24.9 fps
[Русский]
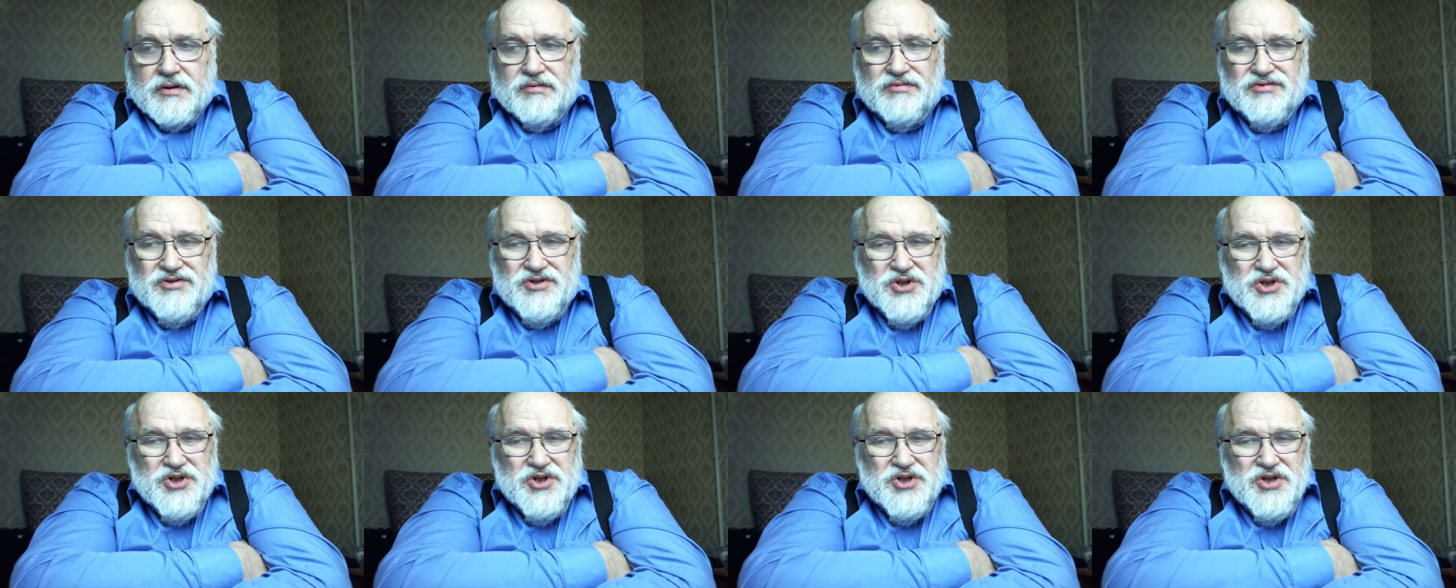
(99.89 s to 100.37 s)
Ну,
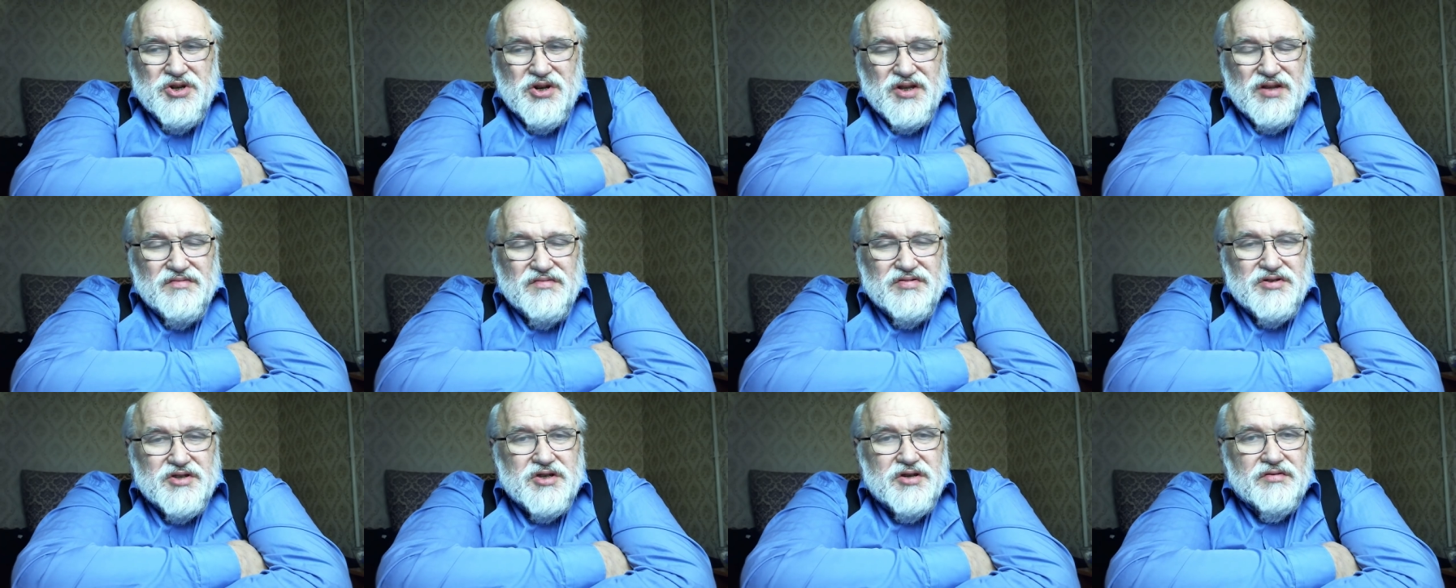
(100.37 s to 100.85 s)

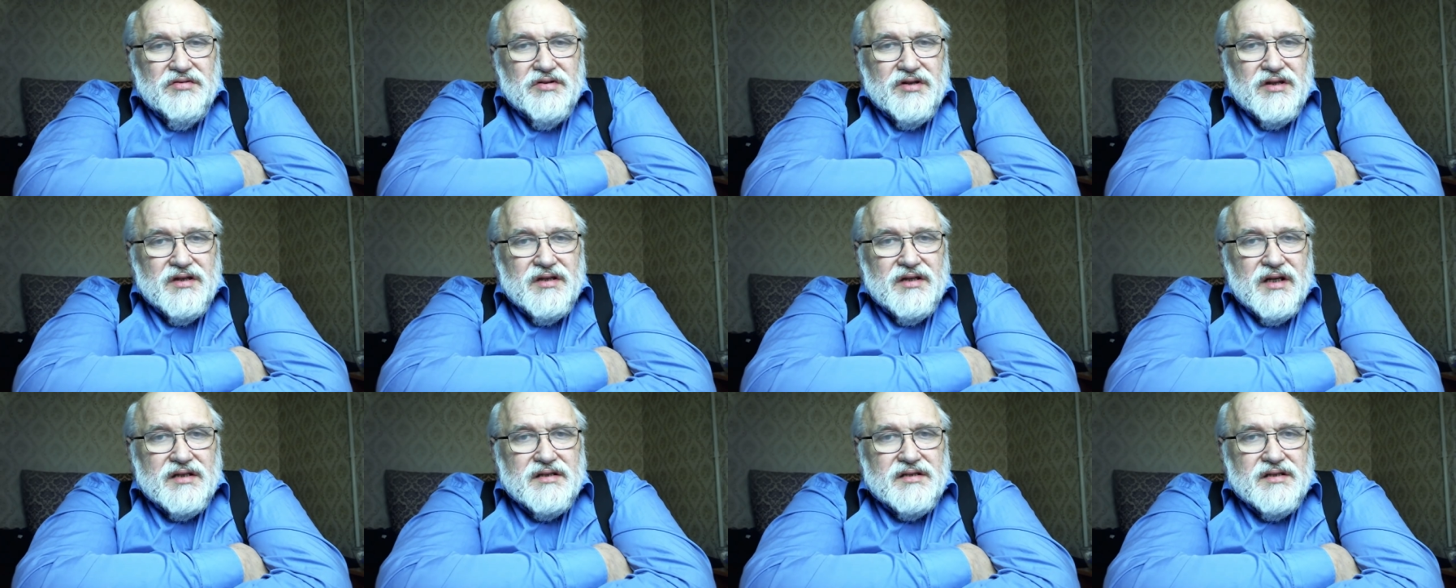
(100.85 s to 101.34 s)
что-то все вот
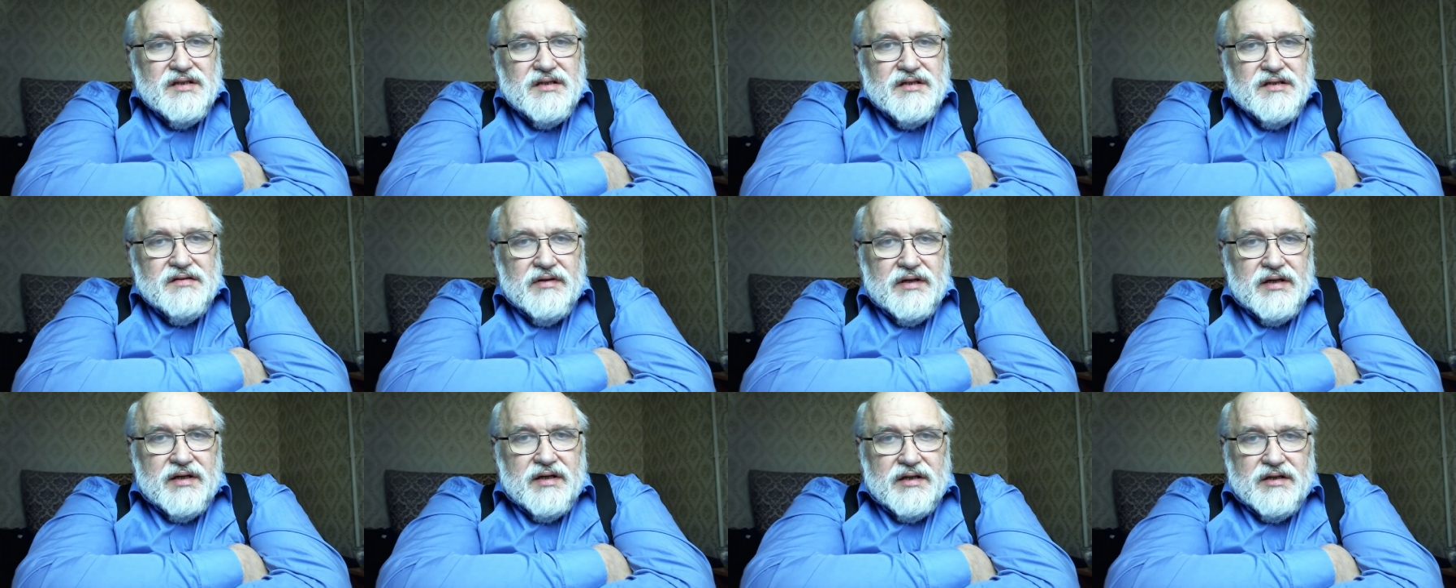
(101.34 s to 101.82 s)
нас за
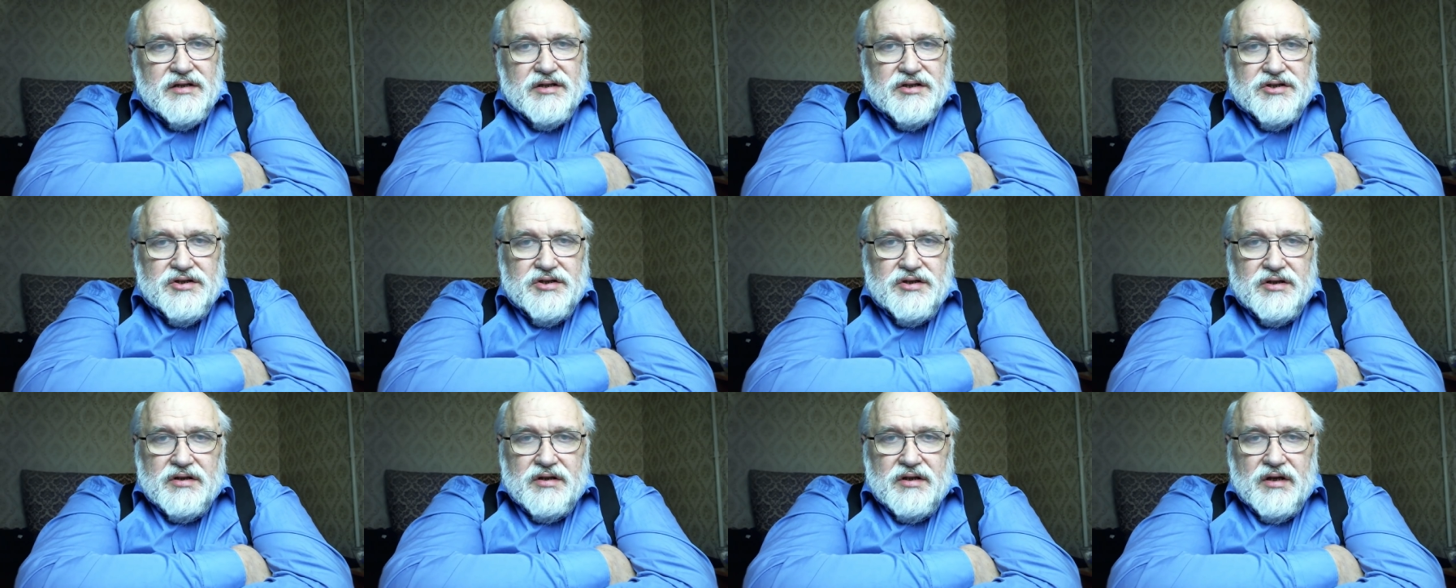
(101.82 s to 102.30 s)
своих не
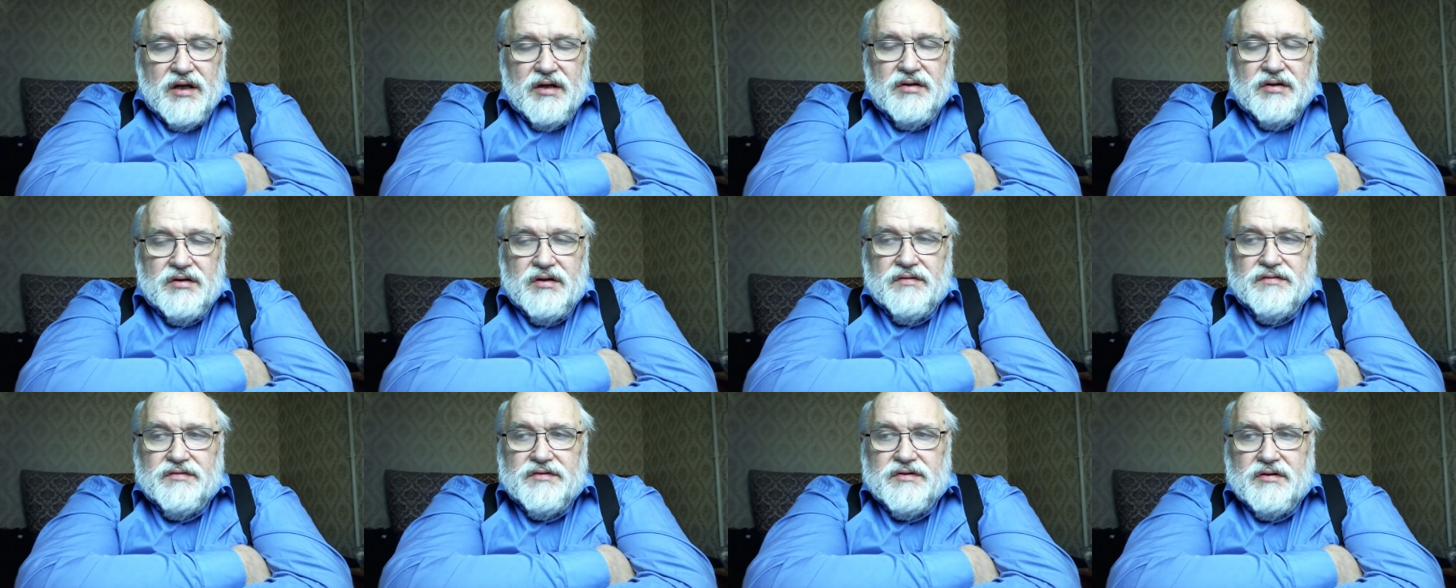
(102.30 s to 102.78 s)

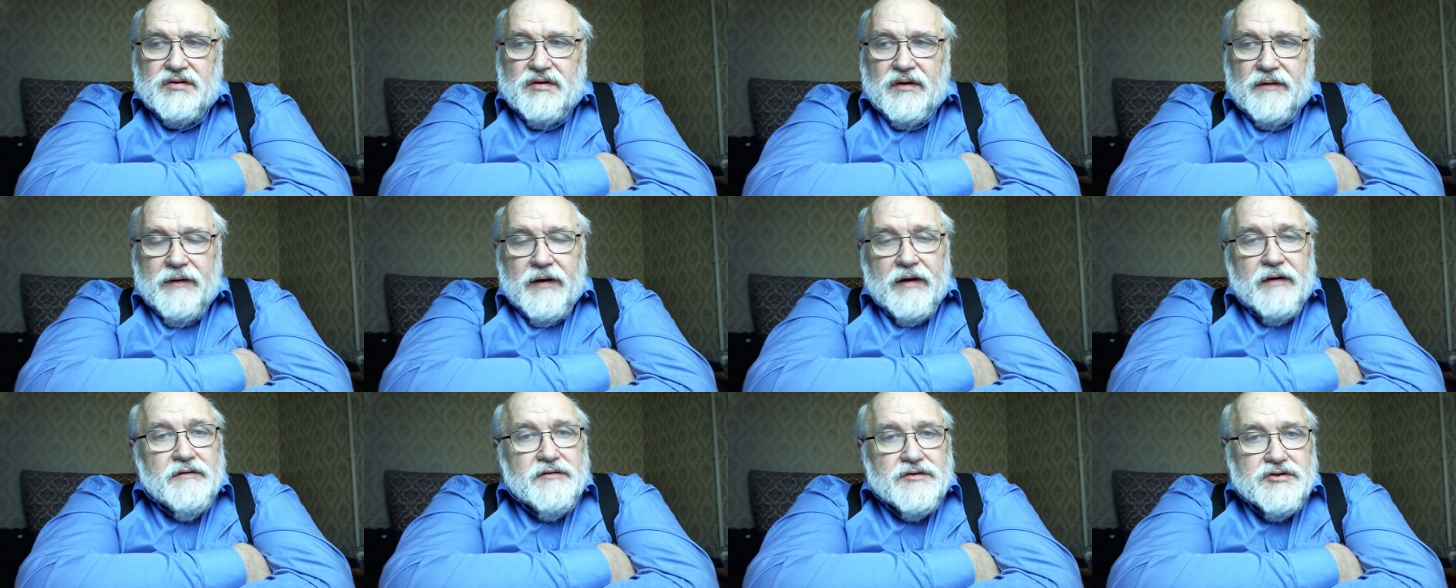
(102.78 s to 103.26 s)
считают и все.
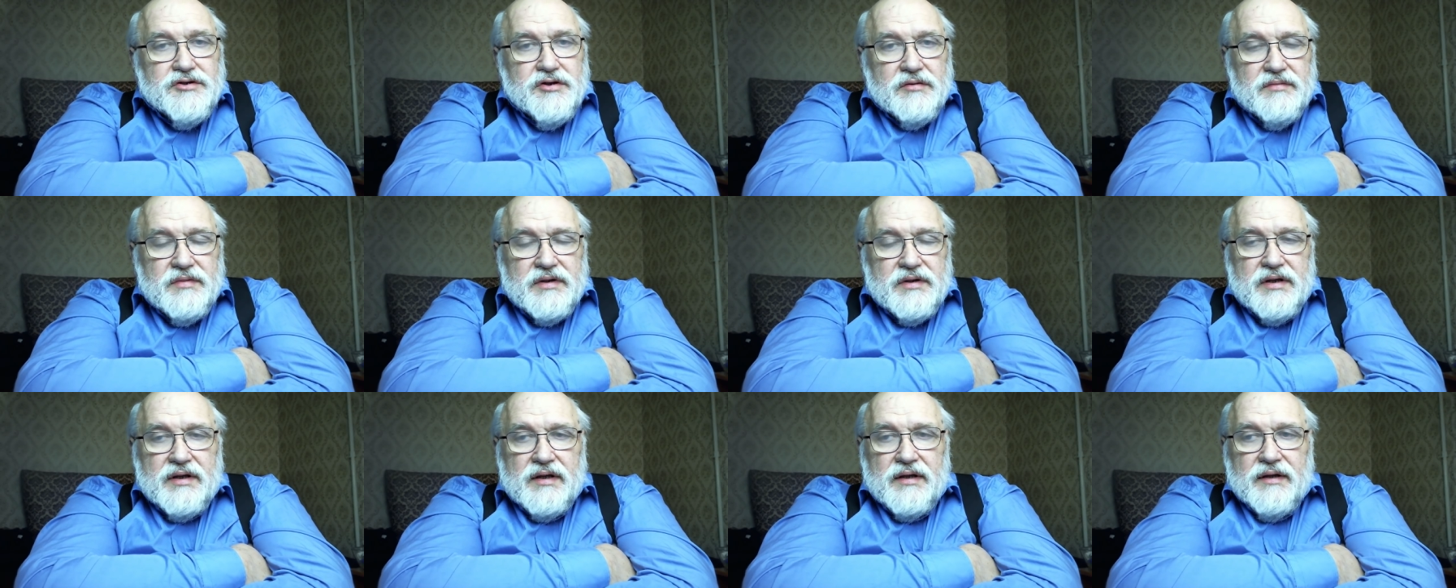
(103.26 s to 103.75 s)
В
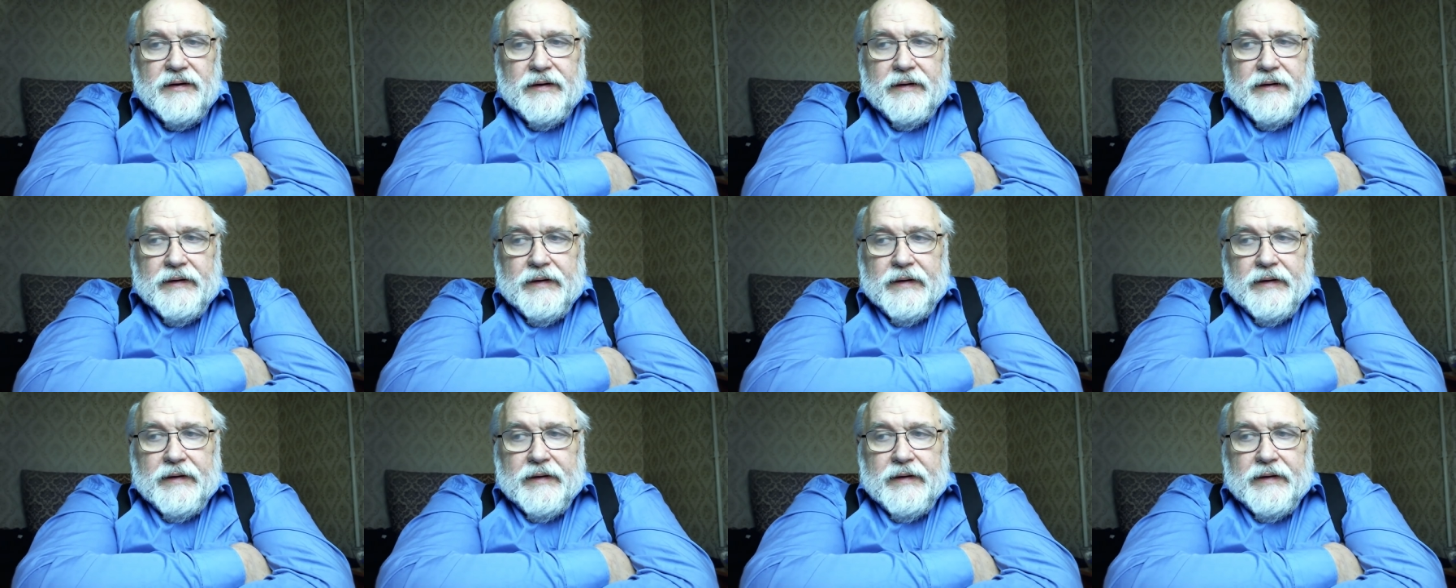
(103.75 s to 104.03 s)
чем дело?